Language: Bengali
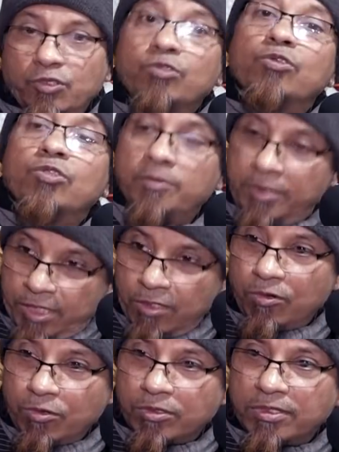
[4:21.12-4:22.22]
চোদ্দতম
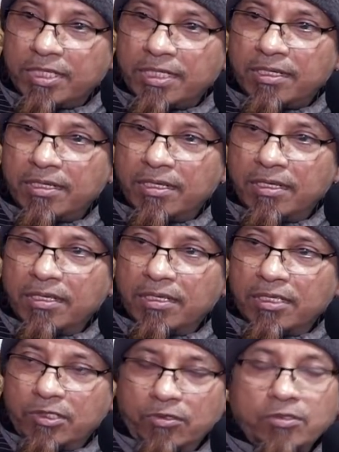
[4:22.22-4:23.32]
দিনেও করতেন
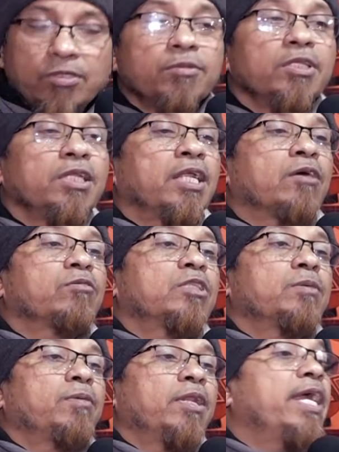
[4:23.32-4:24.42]
চোদ্দতম দিনে না
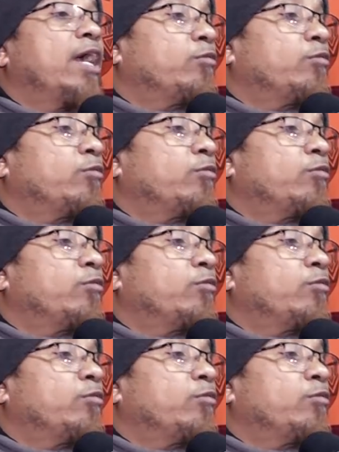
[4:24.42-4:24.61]
করতে পারলে